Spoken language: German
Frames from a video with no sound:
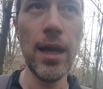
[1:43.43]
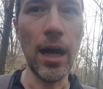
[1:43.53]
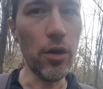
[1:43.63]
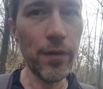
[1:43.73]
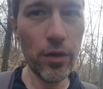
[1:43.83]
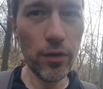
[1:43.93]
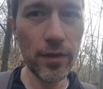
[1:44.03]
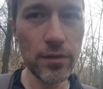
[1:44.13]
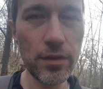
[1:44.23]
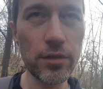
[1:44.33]
Auch wenn
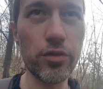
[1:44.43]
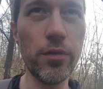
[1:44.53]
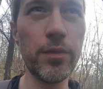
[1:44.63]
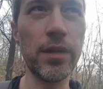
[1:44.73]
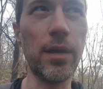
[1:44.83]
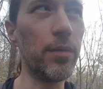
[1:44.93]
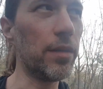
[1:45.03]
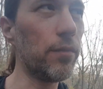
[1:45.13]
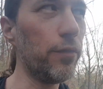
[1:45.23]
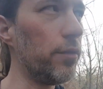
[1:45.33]
irgendwas noch nicht gestimmt hat, aber
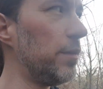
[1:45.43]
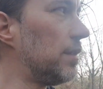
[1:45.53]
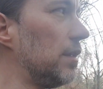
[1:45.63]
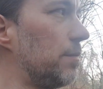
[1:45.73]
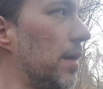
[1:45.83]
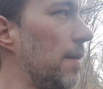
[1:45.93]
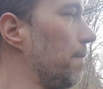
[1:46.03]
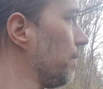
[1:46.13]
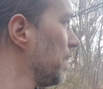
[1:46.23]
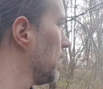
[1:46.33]
das war für mich nicht mehr
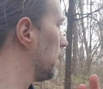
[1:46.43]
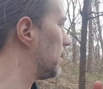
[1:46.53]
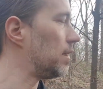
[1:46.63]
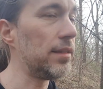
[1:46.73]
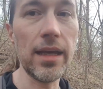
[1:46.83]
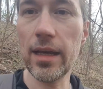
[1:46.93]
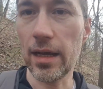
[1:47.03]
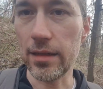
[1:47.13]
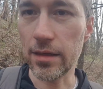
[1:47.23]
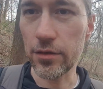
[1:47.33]
äh,
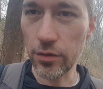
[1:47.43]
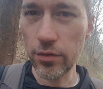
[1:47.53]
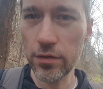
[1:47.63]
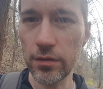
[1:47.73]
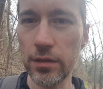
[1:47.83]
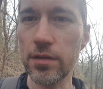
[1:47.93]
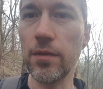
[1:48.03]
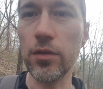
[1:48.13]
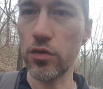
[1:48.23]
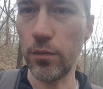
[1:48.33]
Derealisation, sondern das
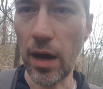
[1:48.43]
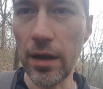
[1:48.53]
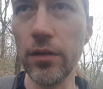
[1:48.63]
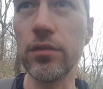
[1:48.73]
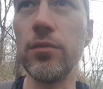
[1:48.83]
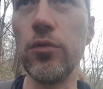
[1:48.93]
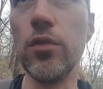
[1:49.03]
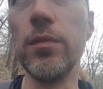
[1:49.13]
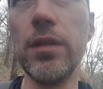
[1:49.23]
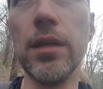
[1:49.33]
waren noch so ein paar andere
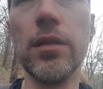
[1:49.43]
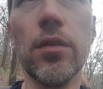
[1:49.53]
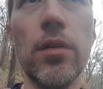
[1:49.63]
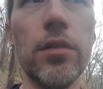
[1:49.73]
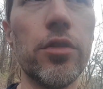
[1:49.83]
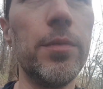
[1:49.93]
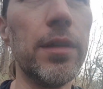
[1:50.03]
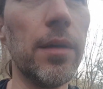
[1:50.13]
Symptome, die da eine Rolle gespielt